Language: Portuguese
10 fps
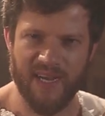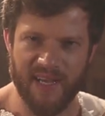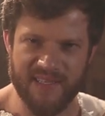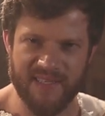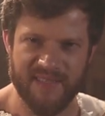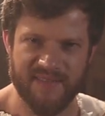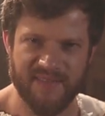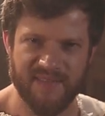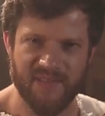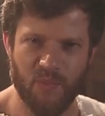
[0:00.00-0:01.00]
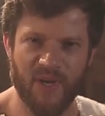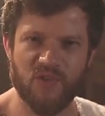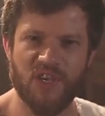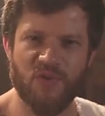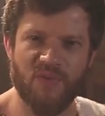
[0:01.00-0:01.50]
casa, para
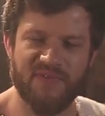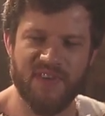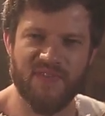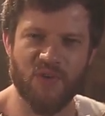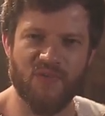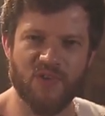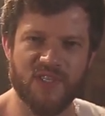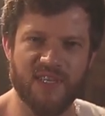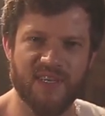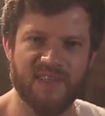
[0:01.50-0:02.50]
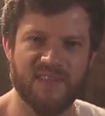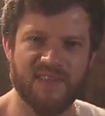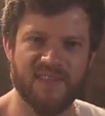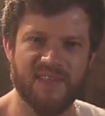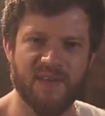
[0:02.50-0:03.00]
os que convivem com você,
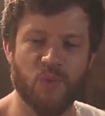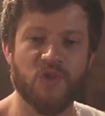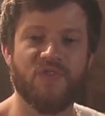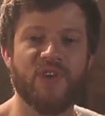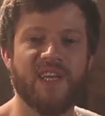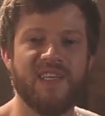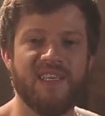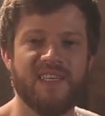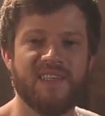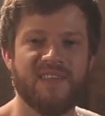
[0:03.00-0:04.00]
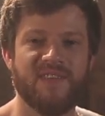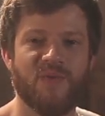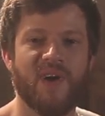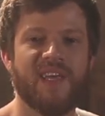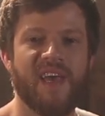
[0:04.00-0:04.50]
pois foi ali,
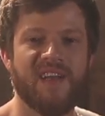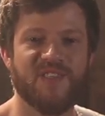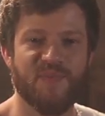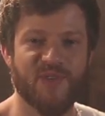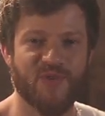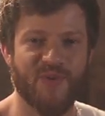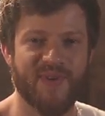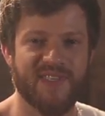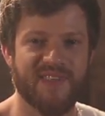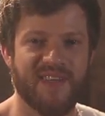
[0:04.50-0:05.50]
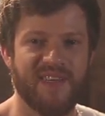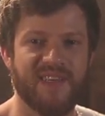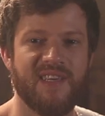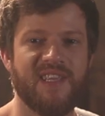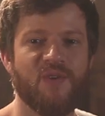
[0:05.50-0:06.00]
com aquelas pessoas,
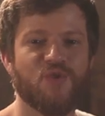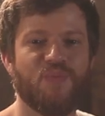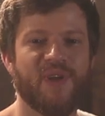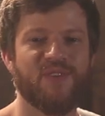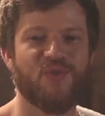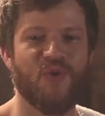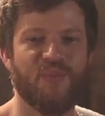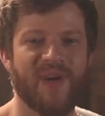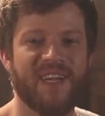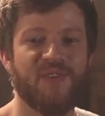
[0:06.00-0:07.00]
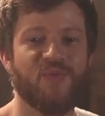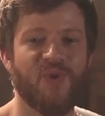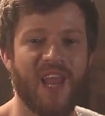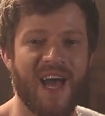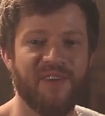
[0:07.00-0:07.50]
que Deus o plantou para que
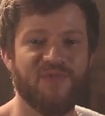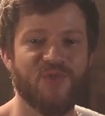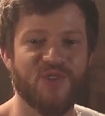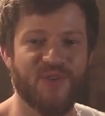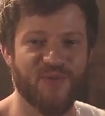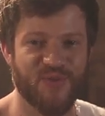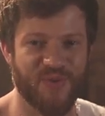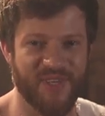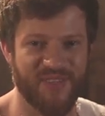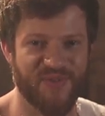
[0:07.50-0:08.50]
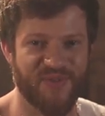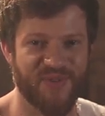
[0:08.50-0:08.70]
um lar fosse construído.